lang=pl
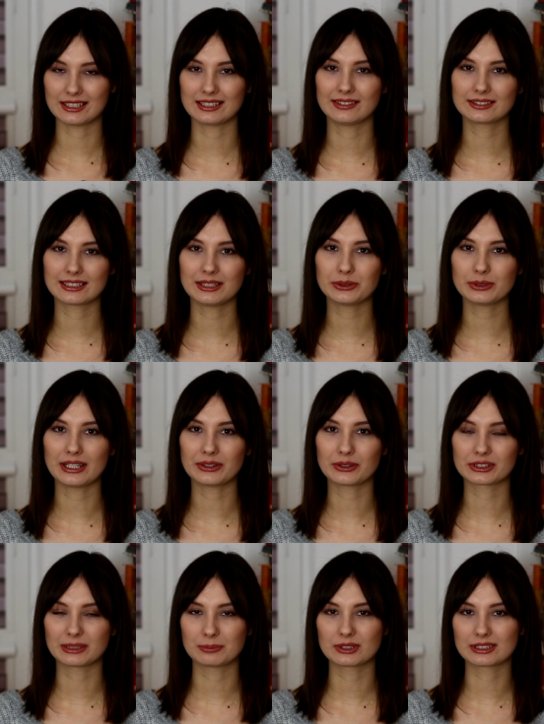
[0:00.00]
ze względu na to,
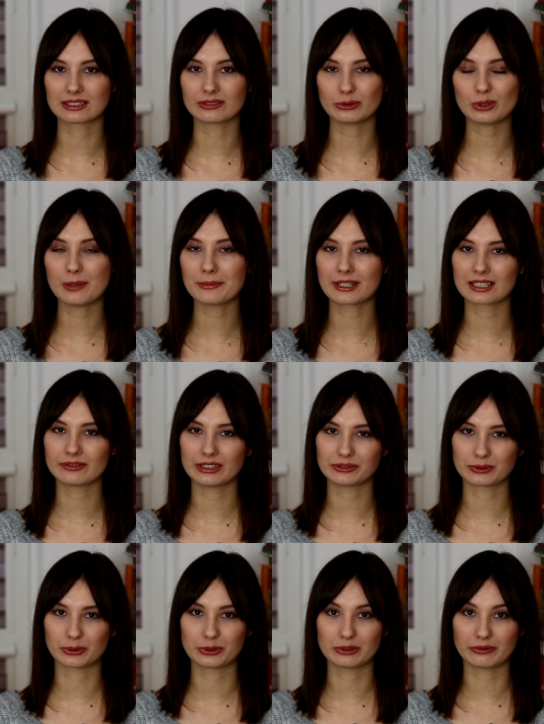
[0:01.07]
że postanowiłam nagrywać w
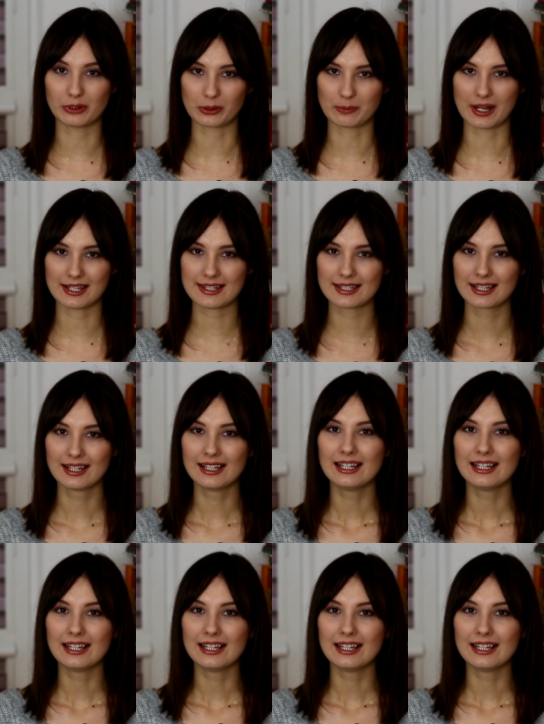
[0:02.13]
grudniu vlogmas